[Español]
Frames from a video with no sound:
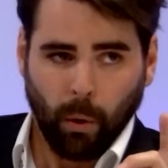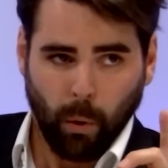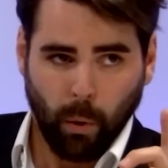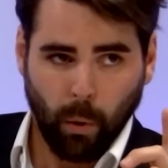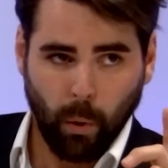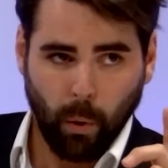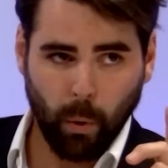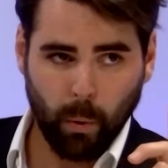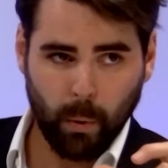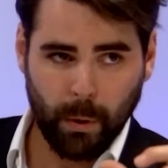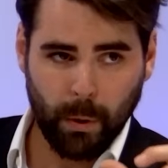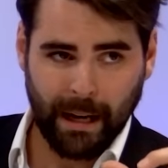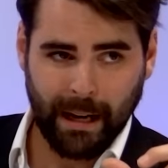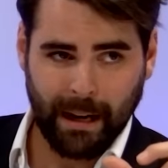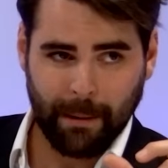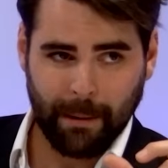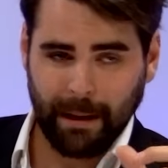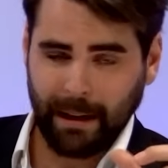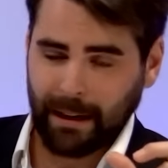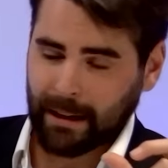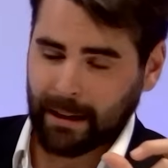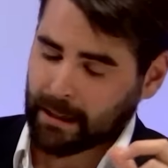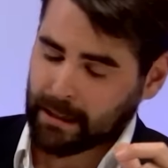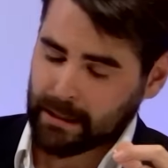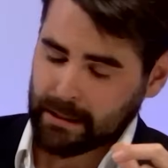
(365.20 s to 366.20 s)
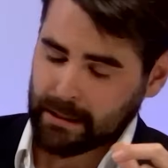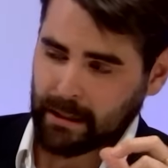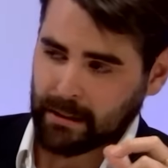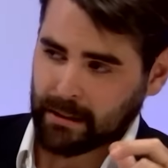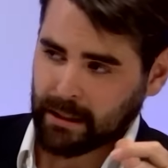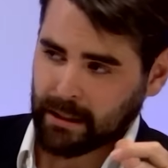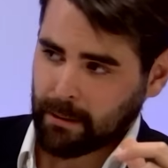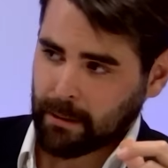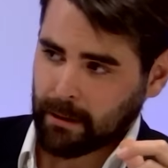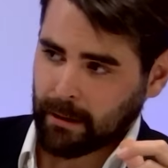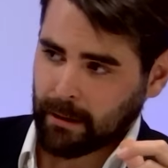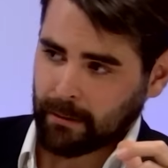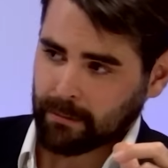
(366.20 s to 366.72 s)
una Cámara
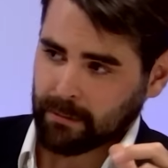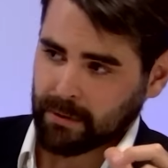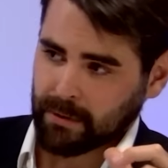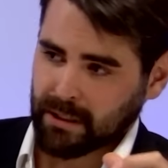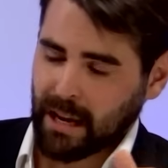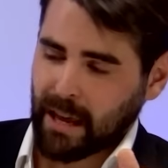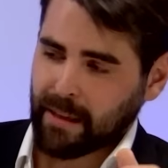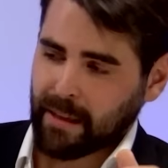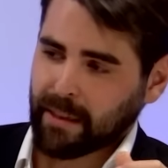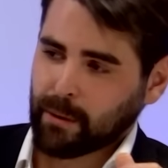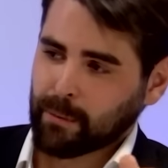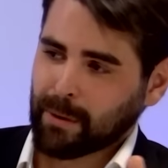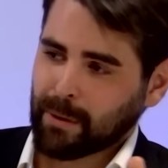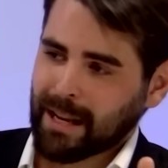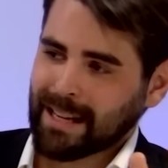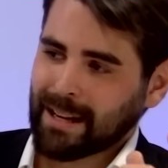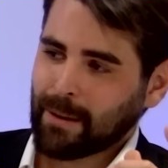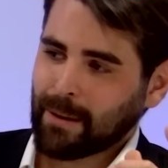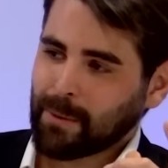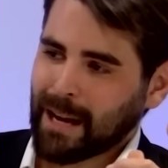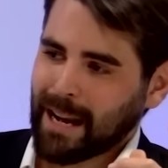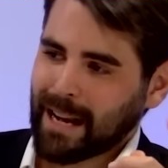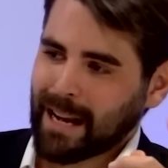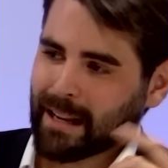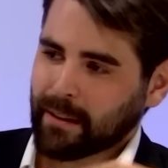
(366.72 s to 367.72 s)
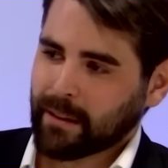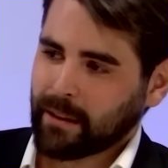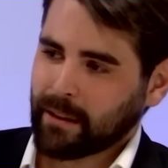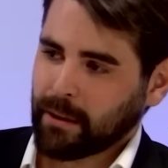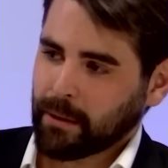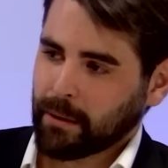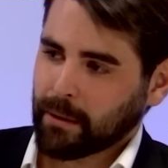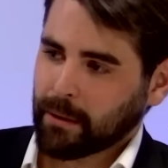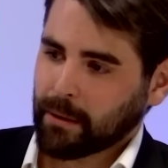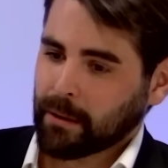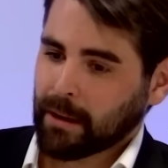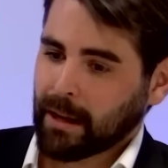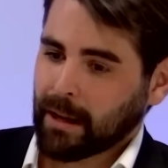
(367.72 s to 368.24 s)
Legislativa, se hace una
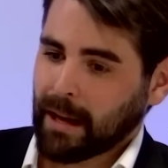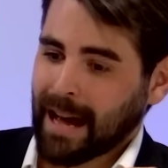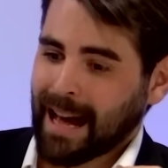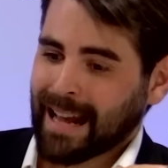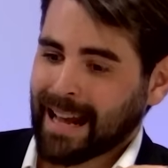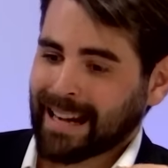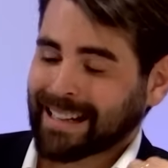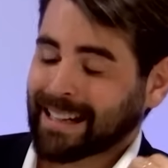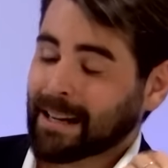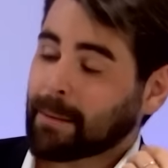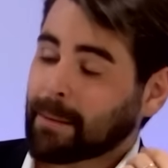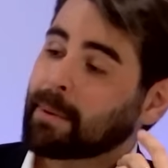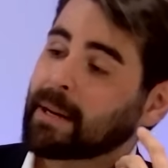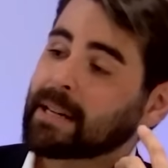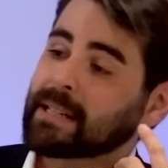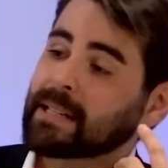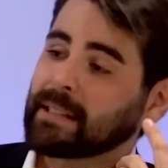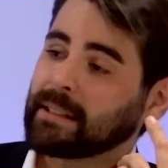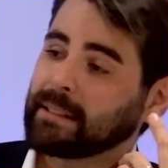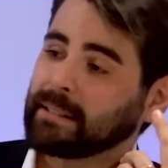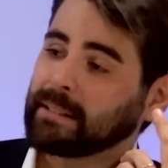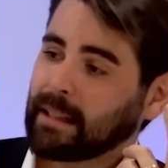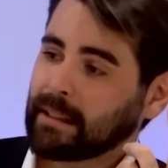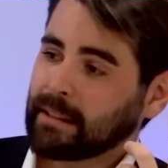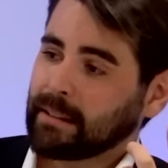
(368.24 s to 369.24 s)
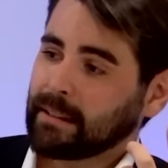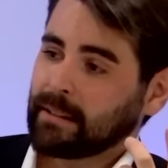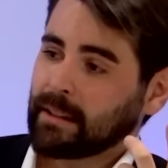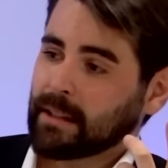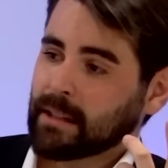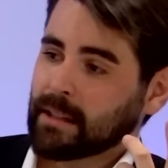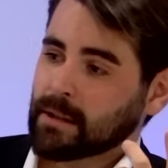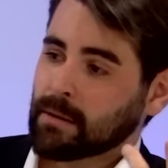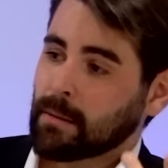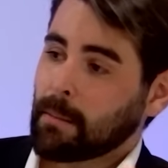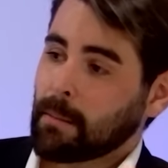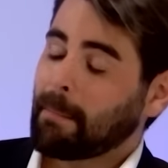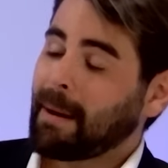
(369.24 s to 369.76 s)
elección a
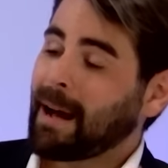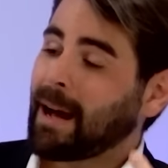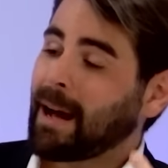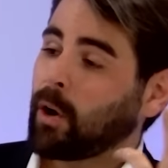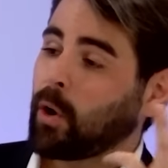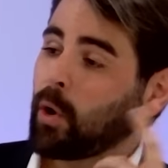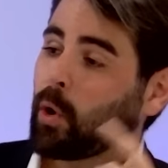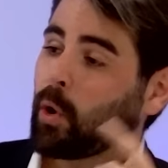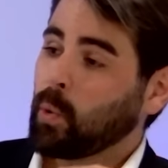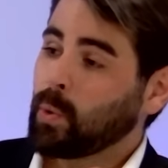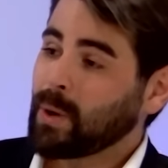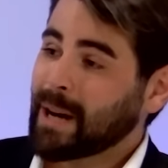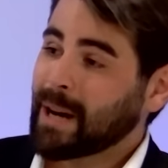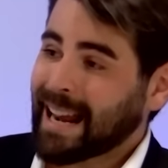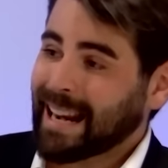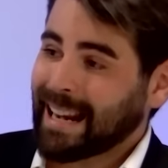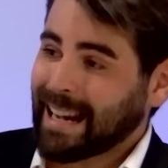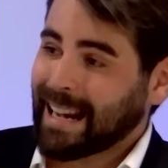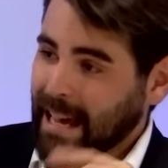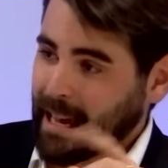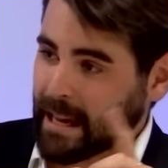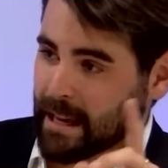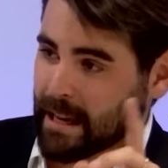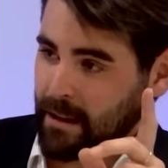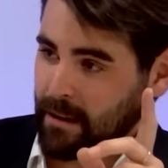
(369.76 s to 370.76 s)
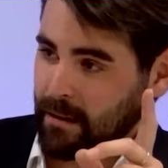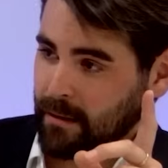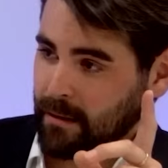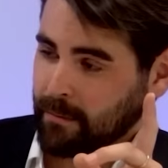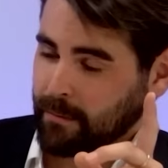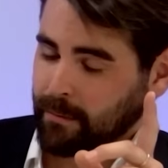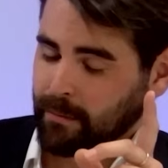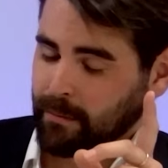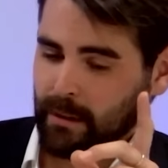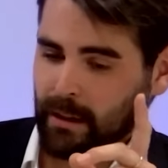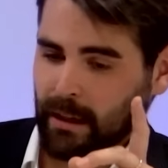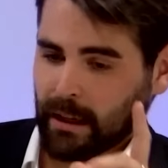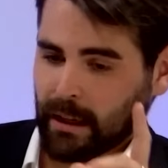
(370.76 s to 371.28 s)
representantes bajo una ley
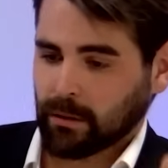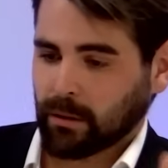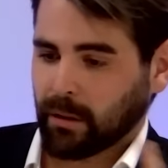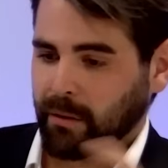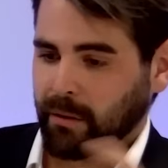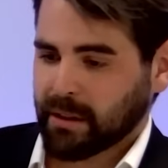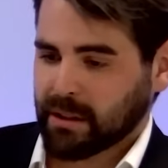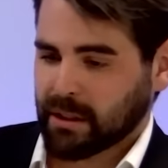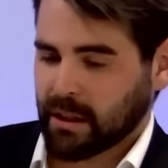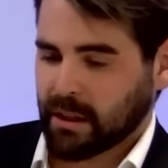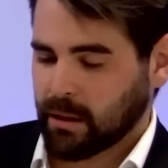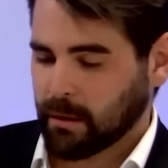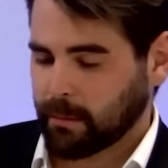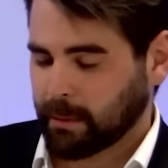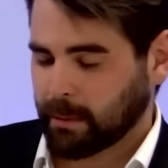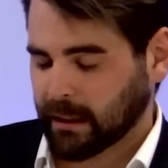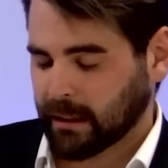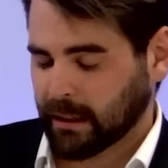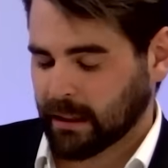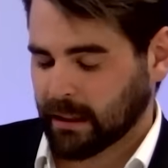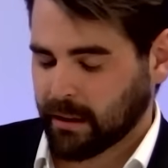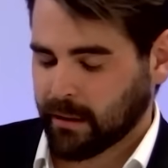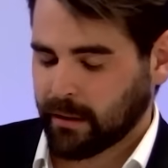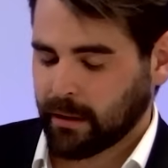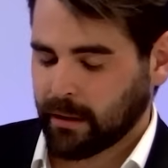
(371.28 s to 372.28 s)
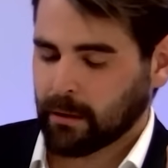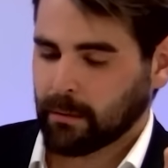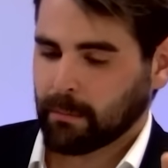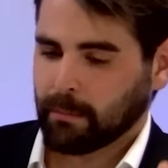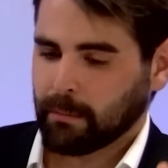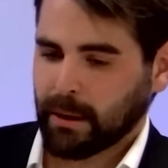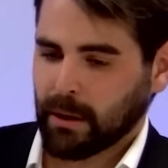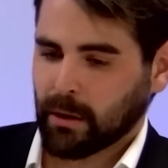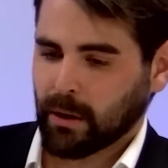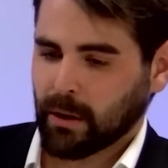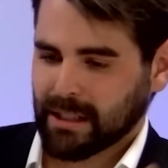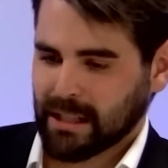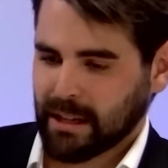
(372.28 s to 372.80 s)
que entonces se hizo para transición,
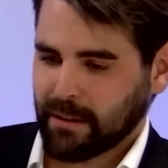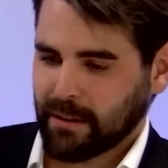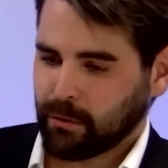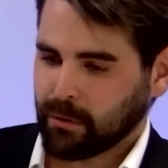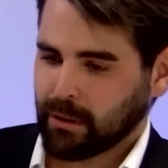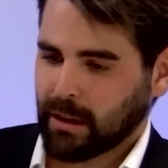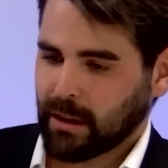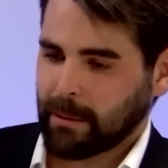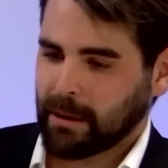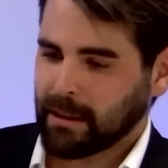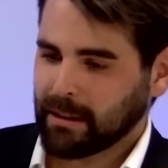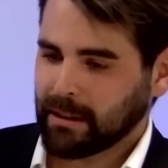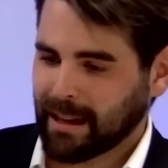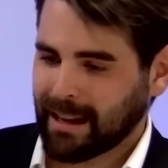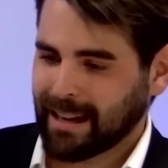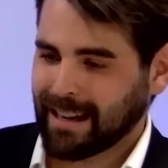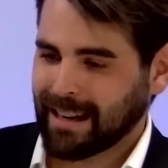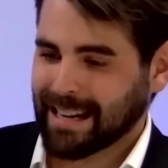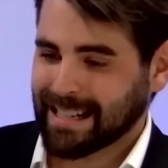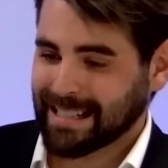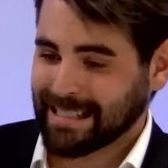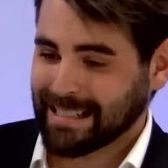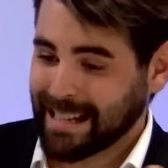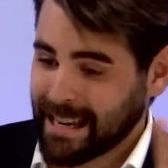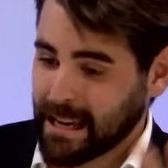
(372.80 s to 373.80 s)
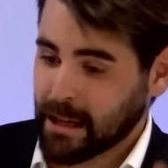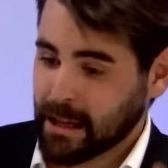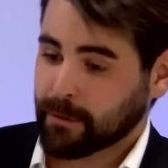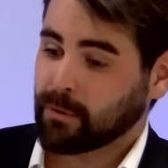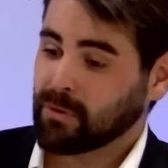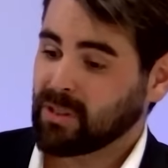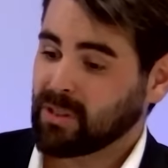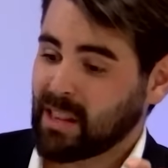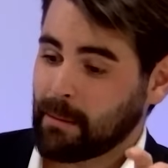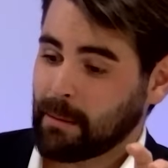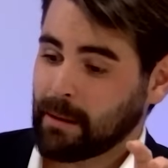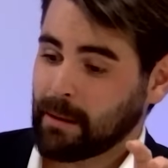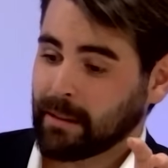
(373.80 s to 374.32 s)
pero que se fundamenta en las leyes
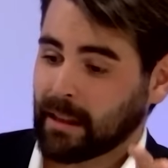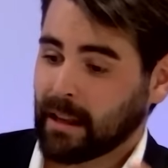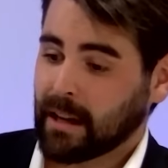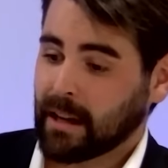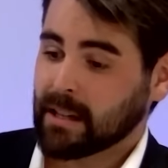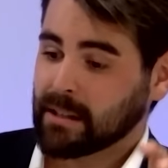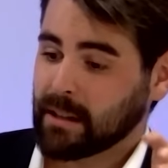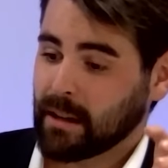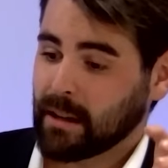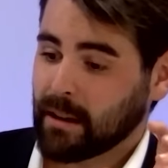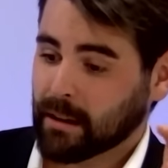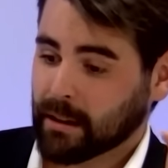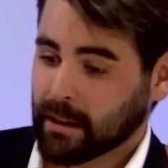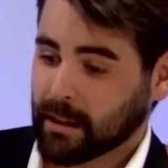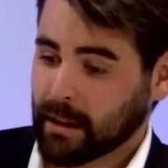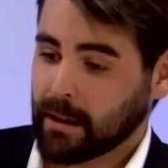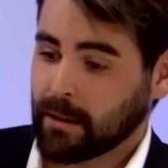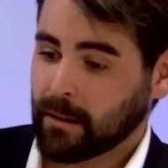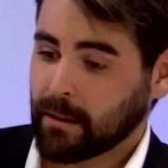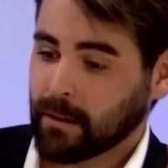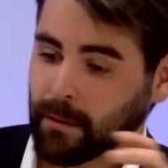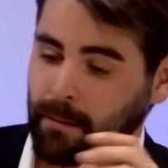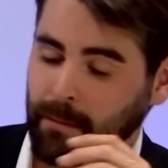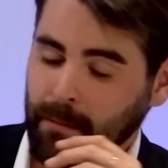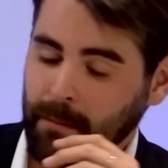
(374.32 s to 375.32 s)
fundamentales del reino